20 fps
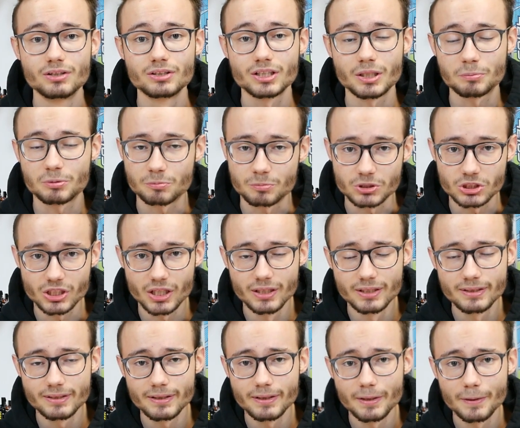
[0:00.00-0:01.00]
Und habe es
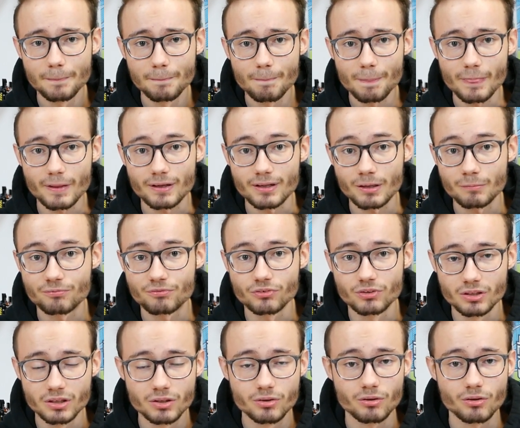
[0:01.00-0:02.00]
bestellt eben, habe
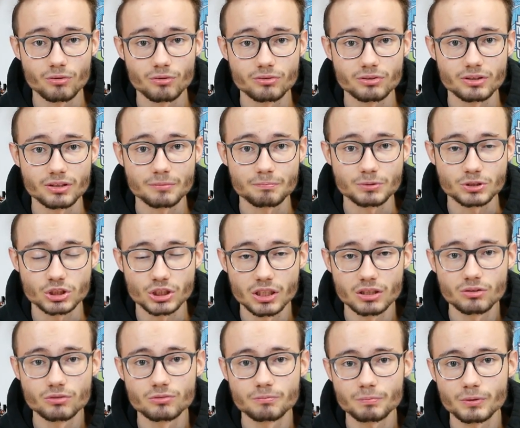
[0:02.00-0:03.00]
von Lego auch eine
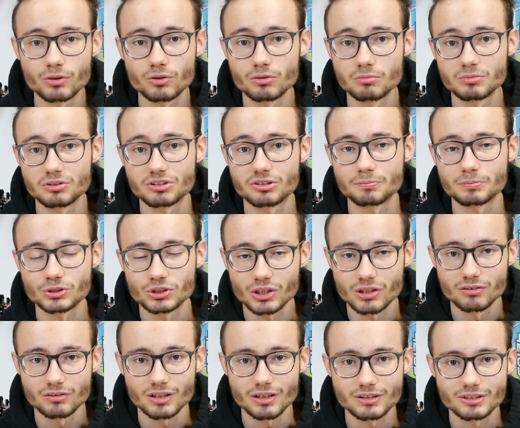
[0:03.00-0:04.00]
Bestätigung bekommen, dass die
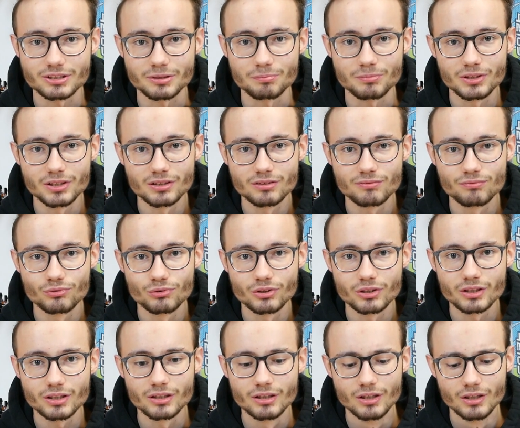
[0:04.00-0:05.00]
Bestellung akzeptiert
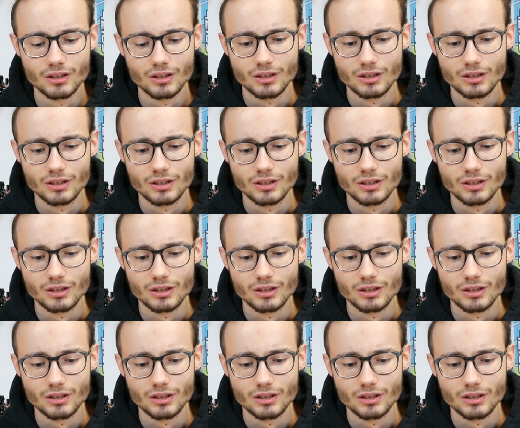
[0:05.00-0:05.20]
wurde.